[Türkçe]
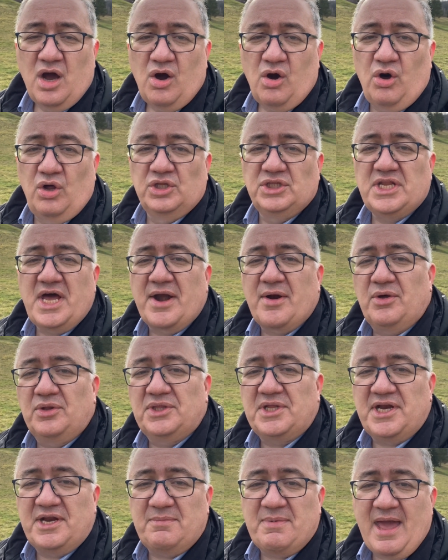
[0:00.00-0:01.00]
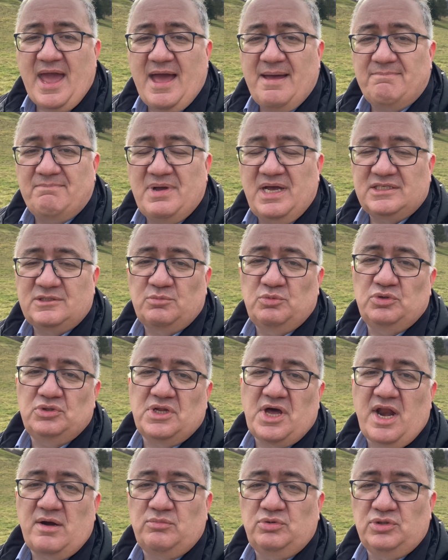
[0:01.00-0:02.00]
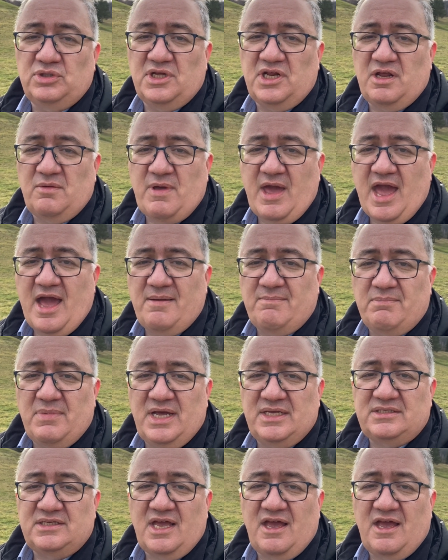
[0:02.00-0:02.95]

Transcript: Onlar onları beğenmez, bunlar bunları beğenmez.